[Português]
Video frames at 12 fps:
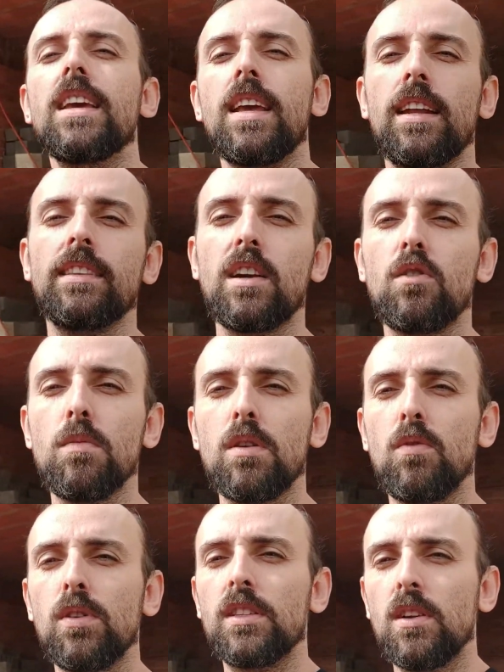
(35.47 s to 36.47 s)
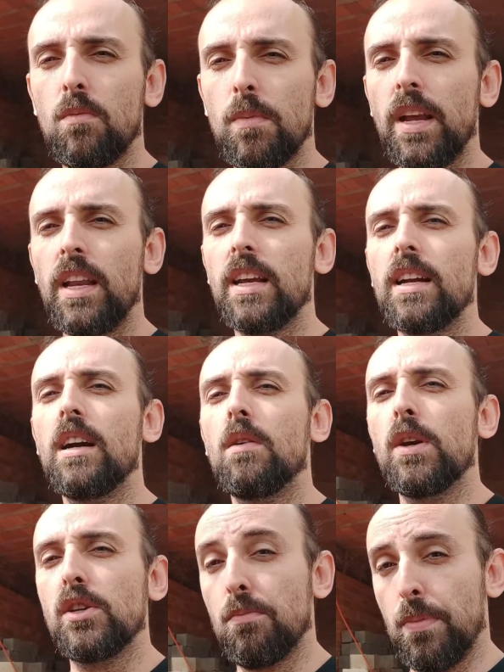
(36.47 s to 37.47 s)
Ela está com uma condição bem legal
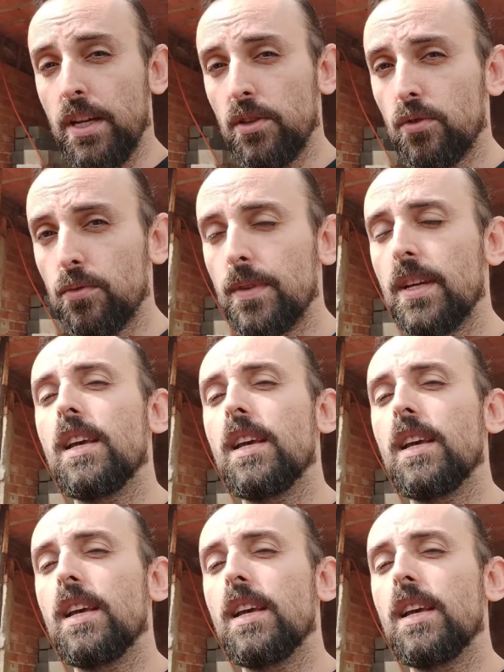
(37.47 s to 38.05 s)
aí de preço.